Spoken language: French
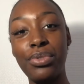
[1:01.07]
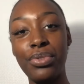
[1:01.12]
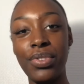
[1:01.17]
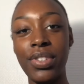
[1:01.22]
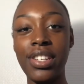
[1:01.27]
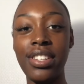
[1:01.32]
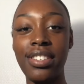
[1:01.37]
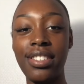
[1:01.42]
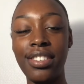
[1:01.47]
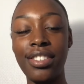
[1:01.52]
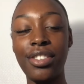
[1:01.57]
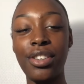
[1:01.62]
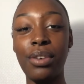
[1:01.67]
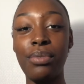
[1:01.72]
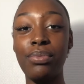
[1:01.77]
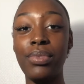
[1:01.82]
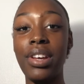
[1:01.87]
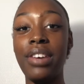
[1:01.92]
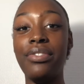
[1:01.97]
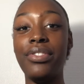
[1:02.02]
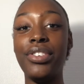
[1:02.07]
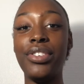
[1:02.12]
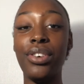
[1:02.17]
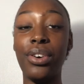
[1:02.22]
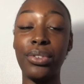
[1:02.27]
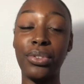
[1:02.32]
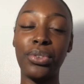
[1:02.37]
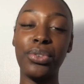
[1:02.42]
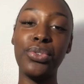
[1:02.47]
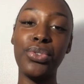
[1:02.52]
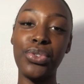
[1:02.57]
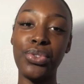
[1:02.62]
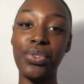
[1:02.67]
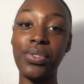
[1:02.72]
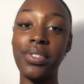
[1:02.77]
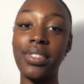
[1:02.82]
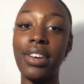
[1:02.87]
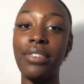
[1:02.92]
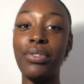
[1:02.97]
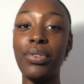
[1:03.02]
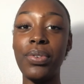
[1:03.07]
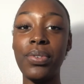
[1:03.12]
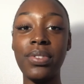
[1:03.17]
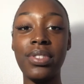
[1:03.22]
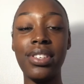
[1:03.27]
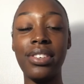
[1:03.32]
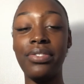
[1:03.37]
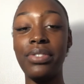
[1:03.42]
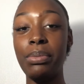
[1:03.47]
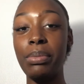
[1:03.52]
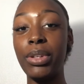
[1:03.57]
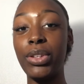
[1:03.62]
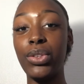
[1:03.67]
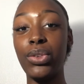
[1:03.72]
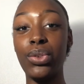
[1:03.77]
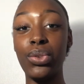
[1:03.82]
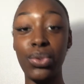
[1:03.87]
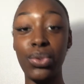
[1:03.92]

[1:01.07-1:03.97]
je vous l'ai dit, comme vous l'avez entendu juste avant, ça fait maintenant